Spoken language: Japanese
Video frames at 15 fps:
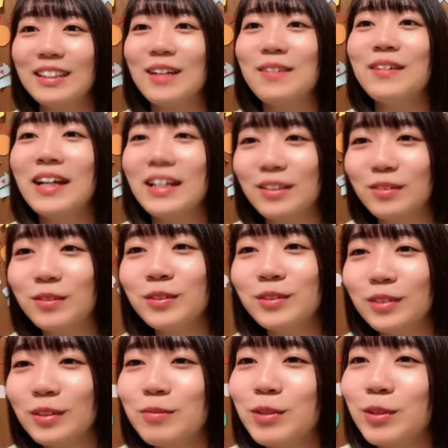やばいの本
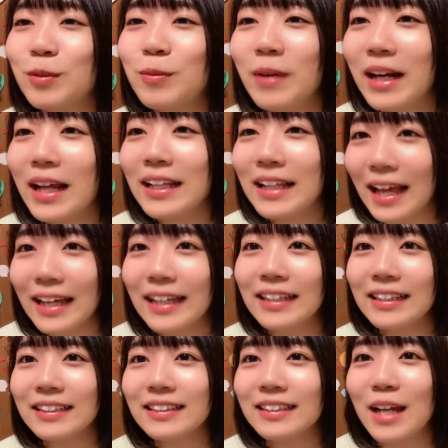当にもう止まらな
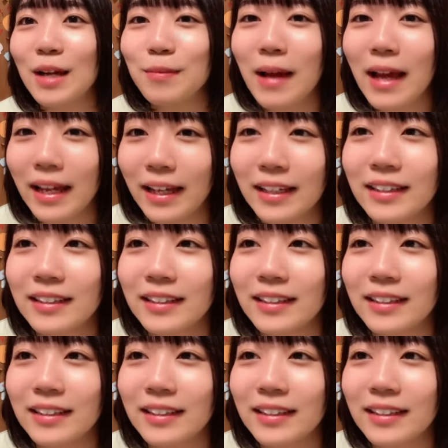いやばい